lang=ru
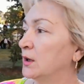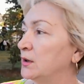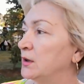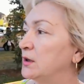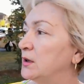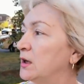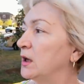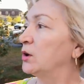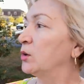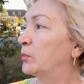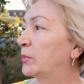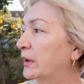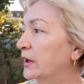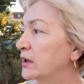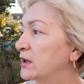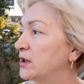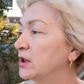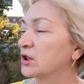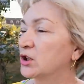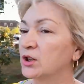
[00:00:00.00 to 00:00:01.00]
неделю
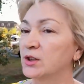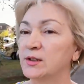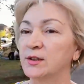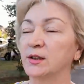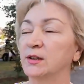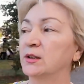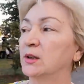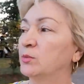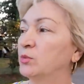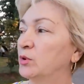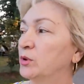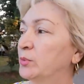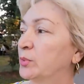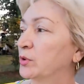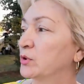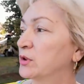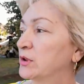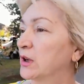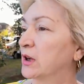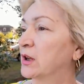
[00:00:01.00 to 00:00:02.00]
продержится, это будет
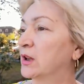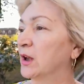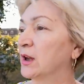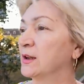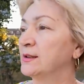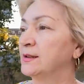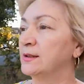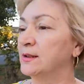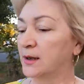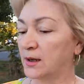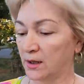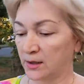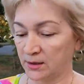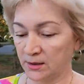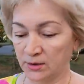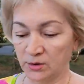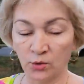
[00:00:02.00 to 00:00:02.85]
просто классненько,